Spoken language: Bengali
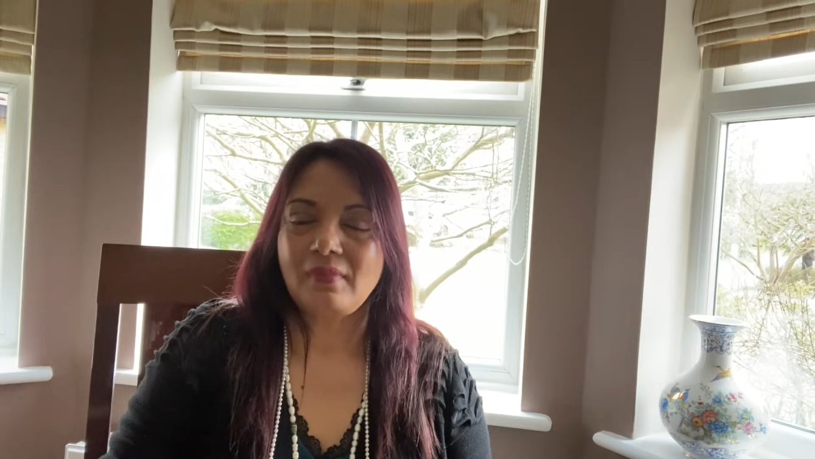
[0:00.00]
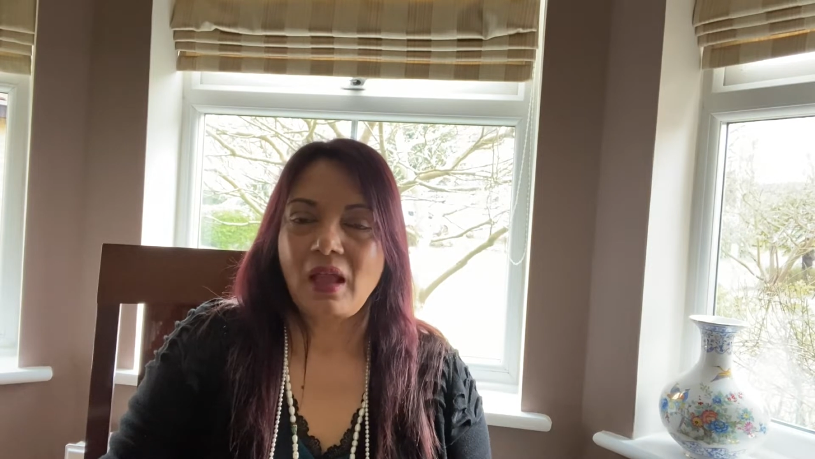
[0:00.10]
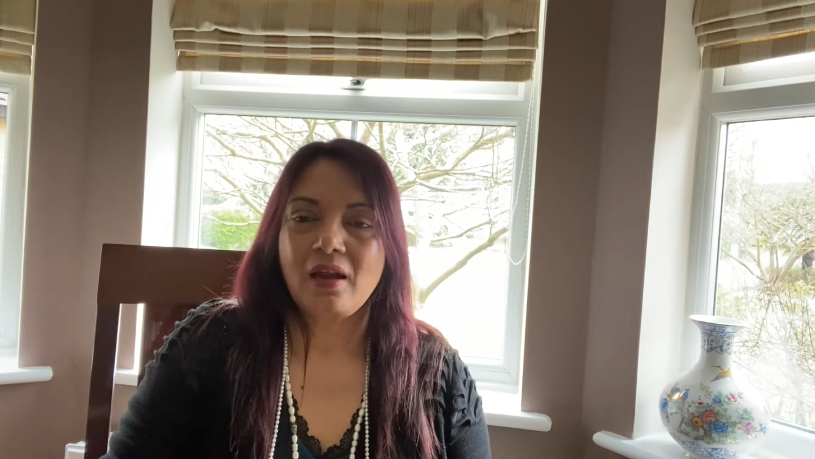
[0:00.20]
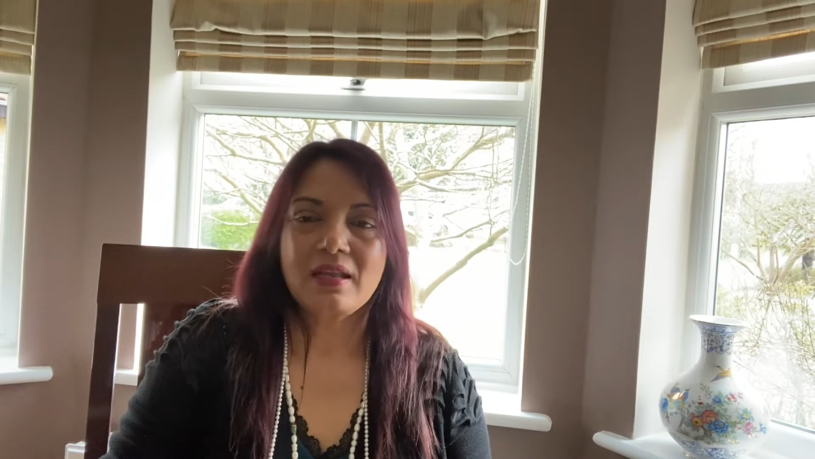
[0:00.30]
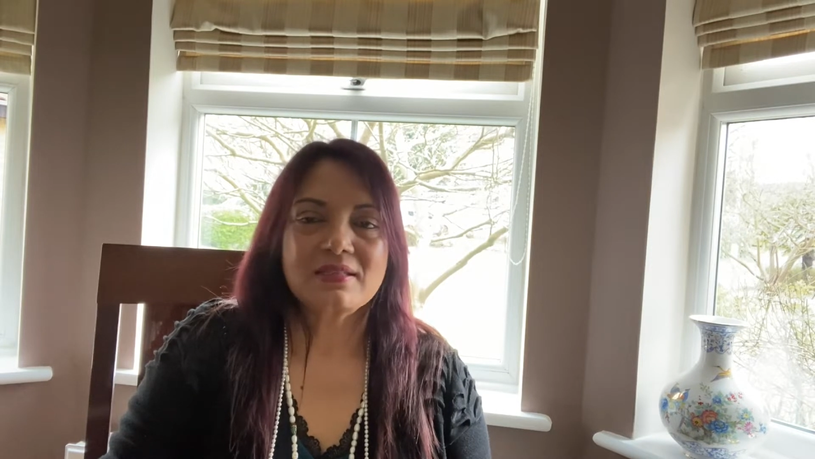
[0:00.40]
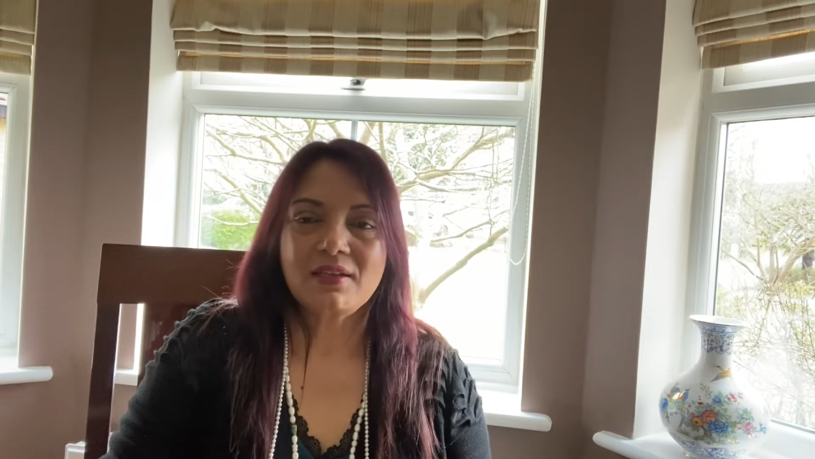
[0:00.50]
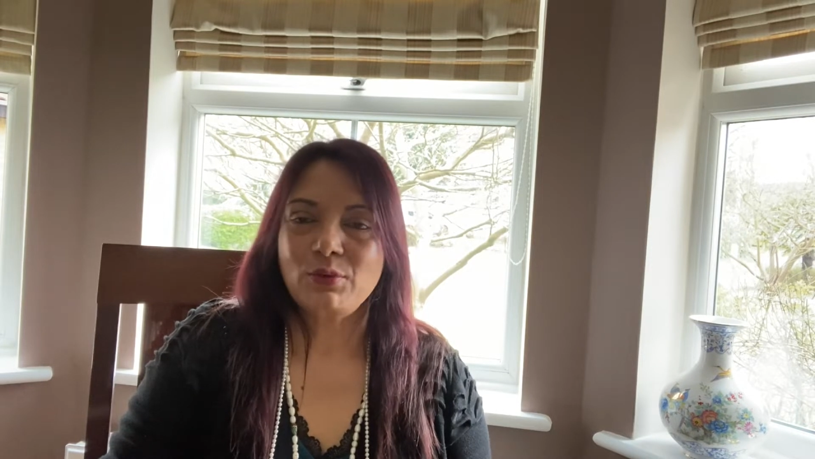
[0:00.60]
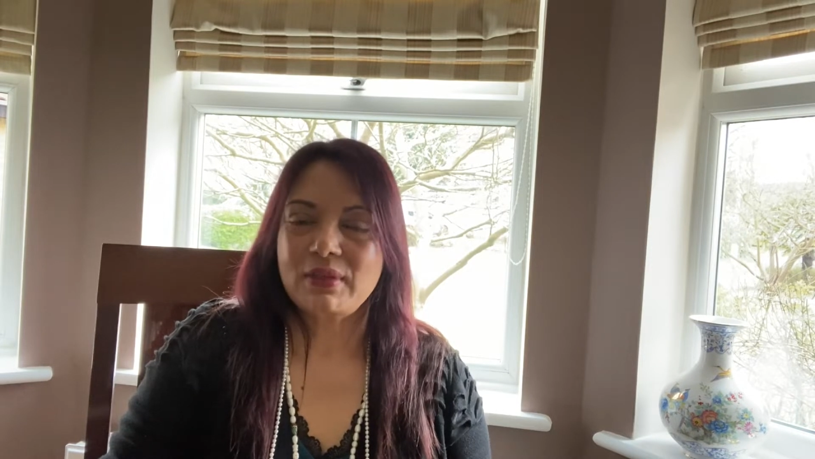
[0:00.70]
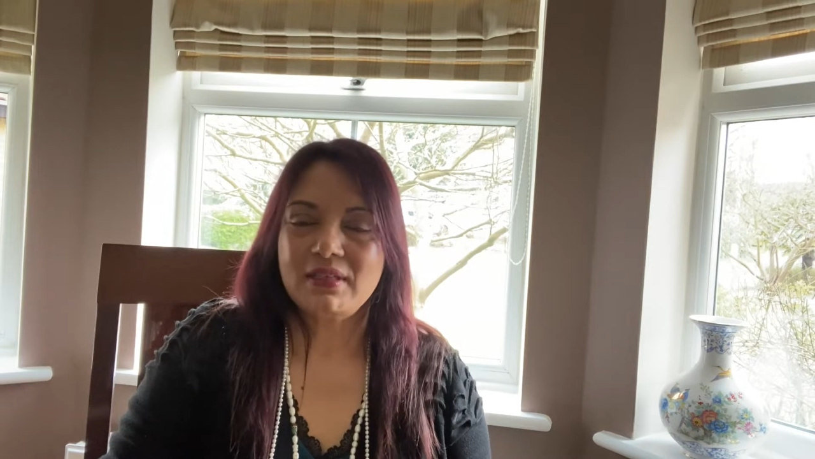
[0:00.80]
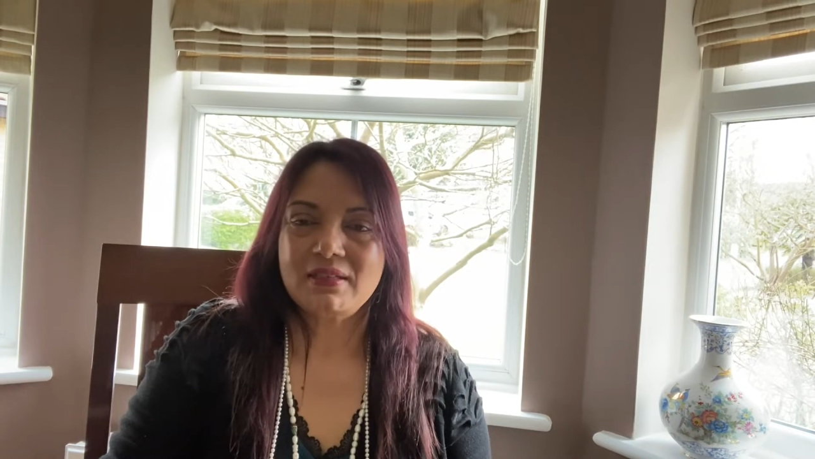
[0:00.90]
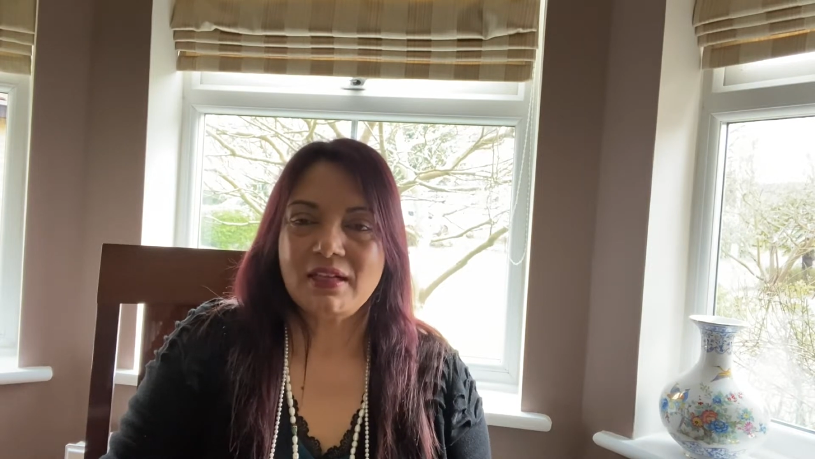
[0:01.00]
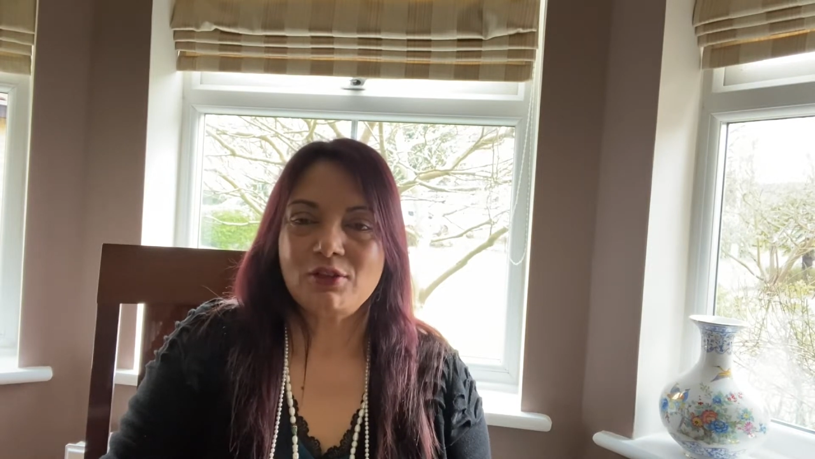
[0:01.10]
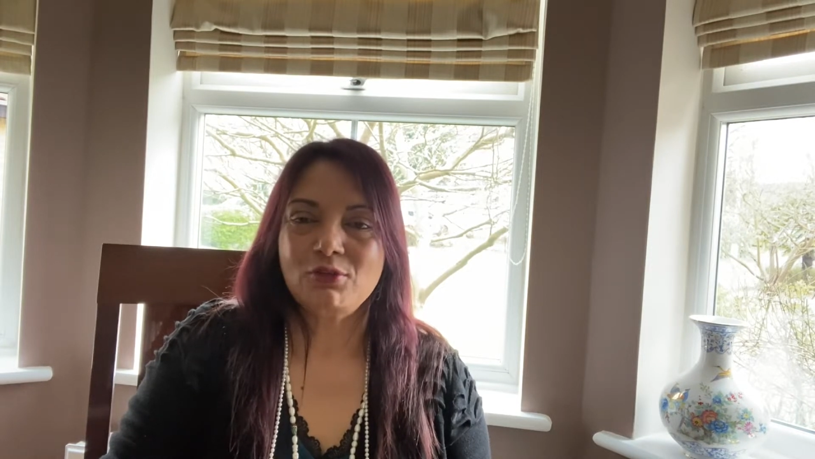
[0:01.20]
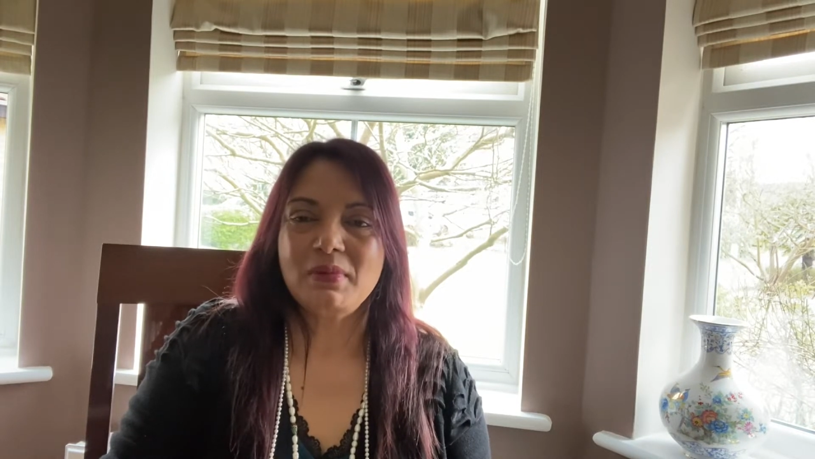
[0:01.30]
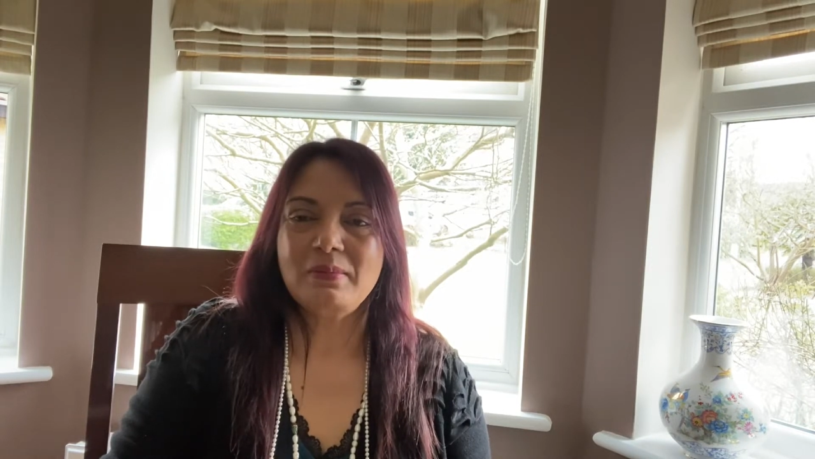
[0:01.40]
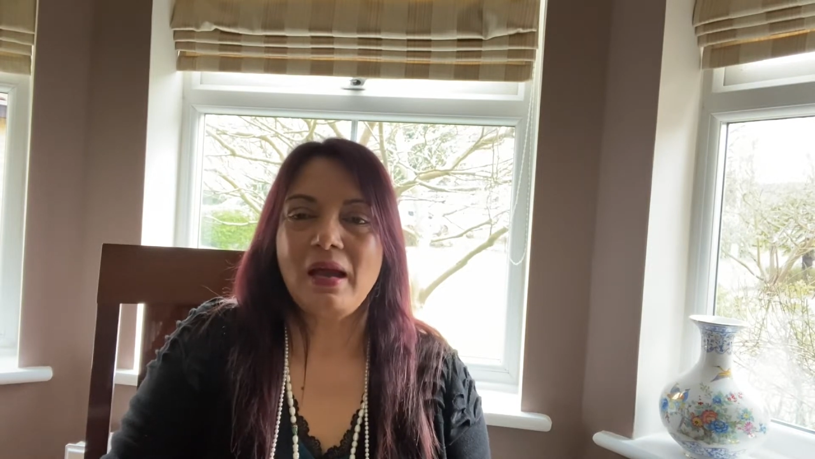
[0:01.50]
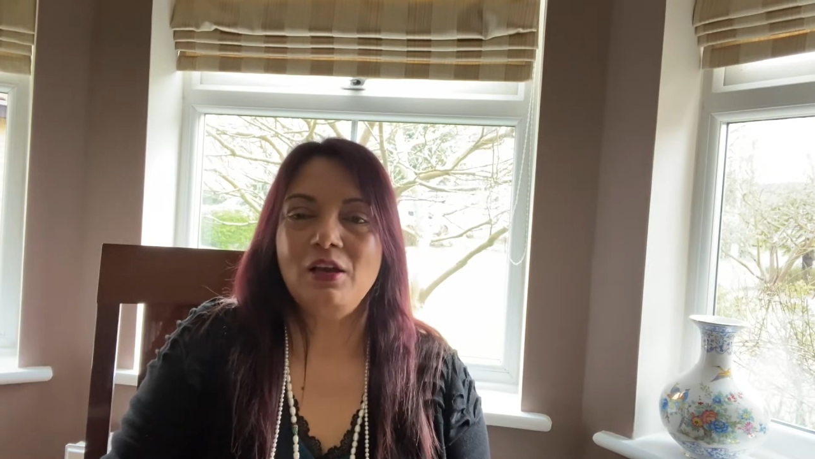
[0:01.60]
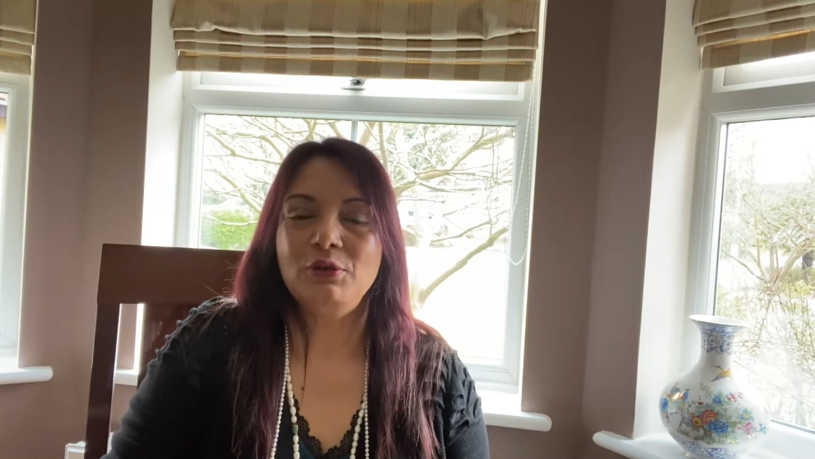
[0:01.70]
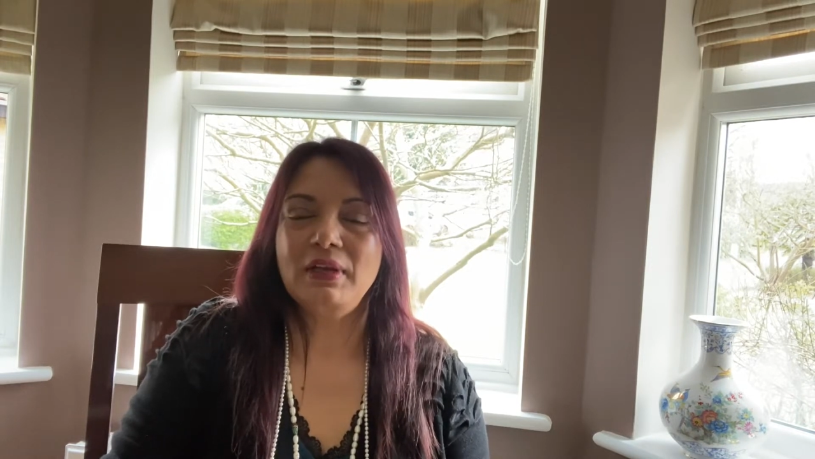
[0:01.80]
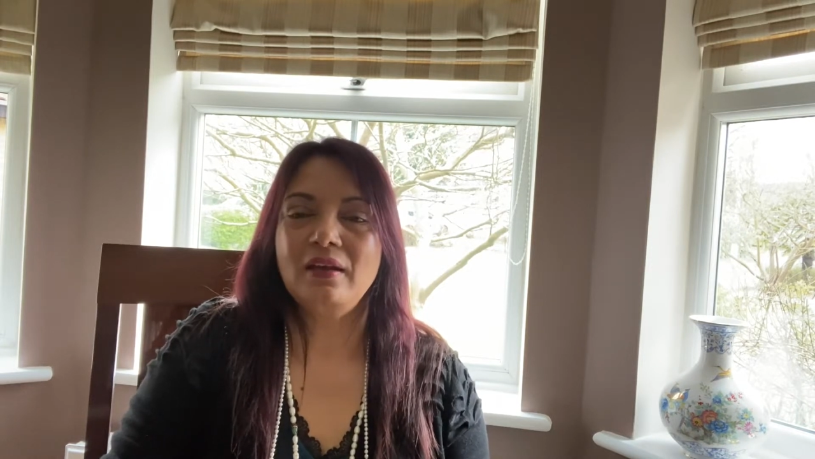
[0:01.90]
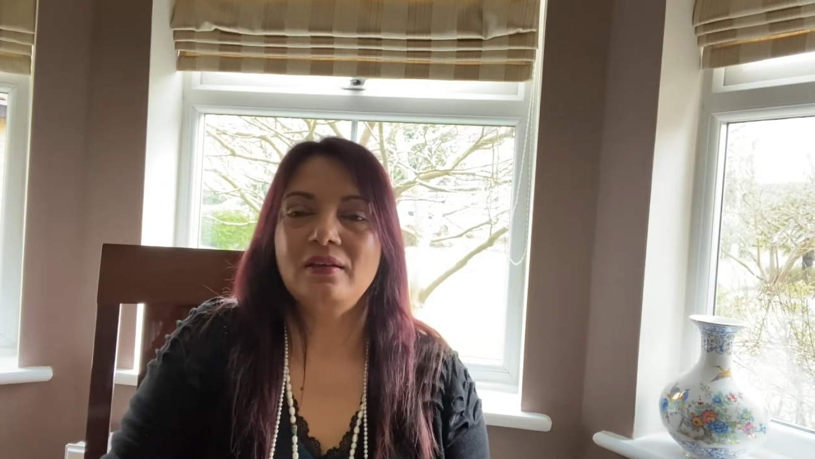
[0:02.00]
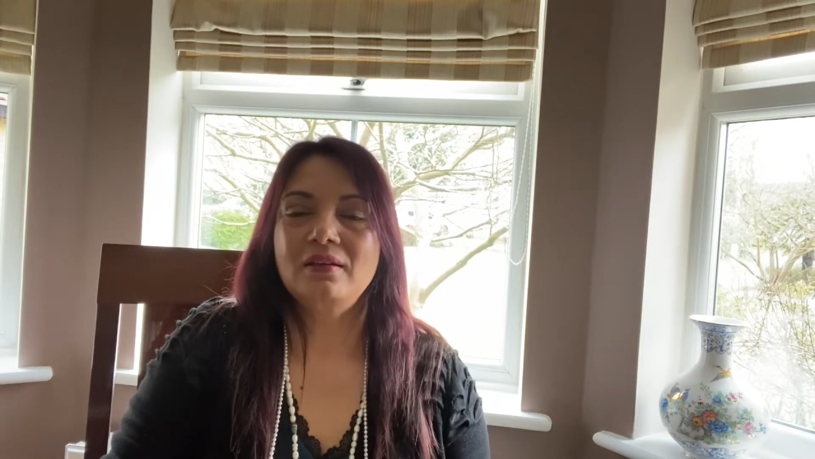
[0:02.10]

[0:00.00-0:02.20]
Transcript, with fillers: আর আজকের ওয়েদারটা একদমই ভালো না